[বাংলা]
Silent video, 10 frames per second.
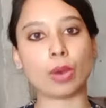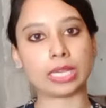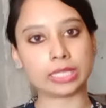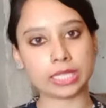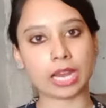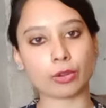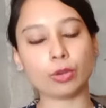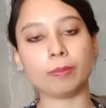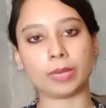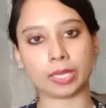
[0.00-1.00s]
কোয়ালিটি আরও
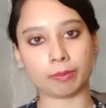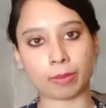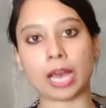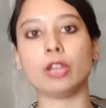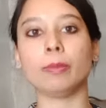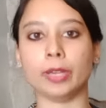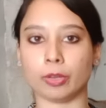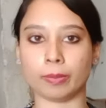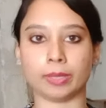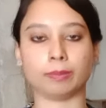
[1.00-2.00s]
মানে ভালো
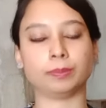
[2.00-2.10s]
বেরোবে